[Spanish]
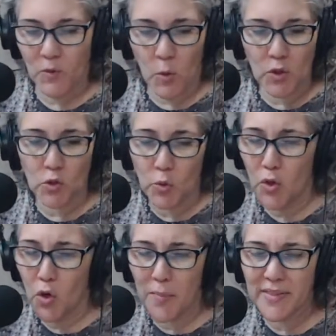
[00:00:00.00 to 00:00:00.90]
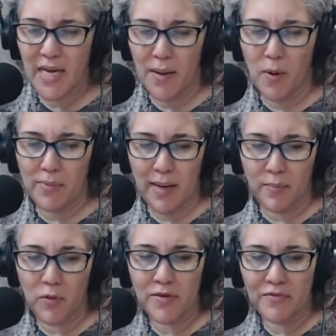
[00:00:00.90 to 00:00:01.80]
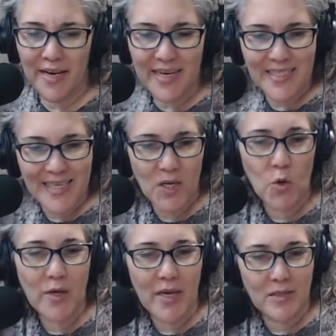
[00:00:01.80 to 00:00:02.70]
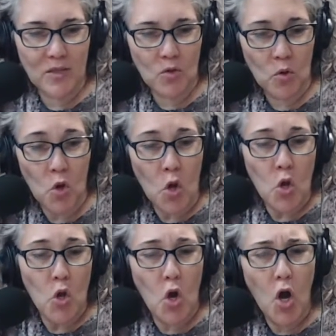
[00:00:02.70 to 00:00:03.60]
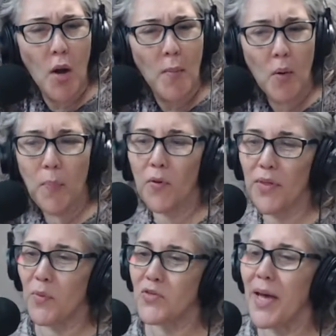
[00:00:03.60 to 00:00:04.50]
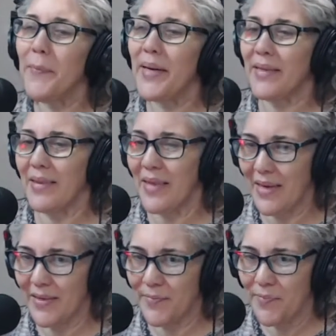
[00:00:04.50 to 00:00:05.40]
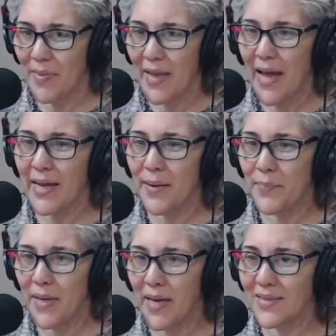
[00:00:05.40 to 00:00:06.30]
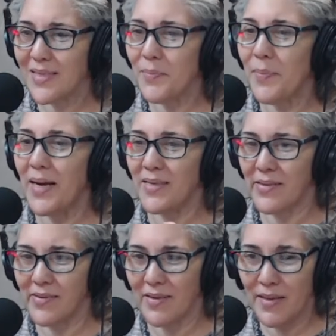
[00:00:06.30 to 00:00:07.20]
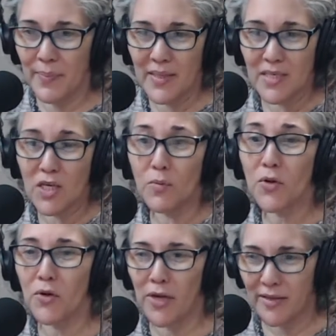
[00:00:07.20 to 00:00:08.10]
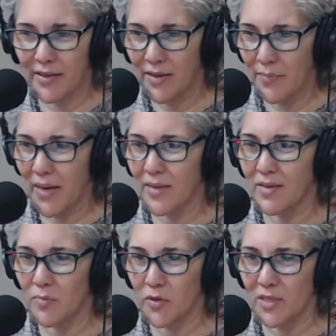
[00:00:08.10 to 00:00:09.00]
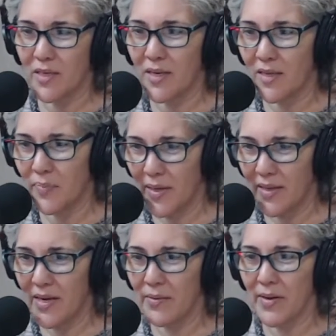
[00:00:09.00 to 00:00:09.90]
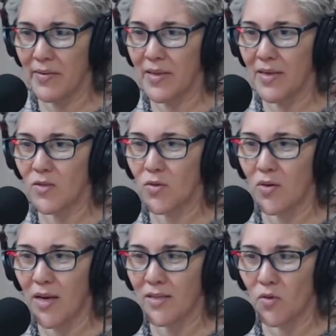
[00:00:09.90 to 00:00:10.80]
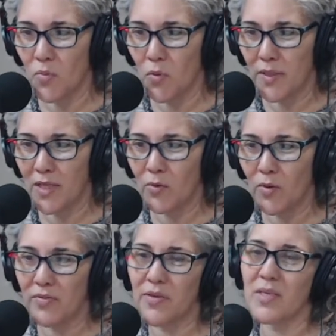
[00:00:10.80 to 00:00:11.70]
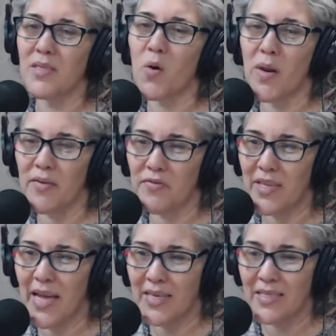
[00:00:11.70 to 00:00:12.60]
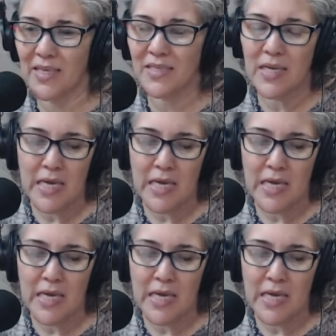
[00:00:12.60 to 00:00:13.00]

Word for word: cuando tú y yo conversábamos, hablábamos de ah, fracasar con éxito. ¿Cómo podemos aprender? a cambiar ese mindset, y parece como que hoy es el día del mindset, porque Sara Despradel hablaba de eso hace un momentito en referencia con las finanzas.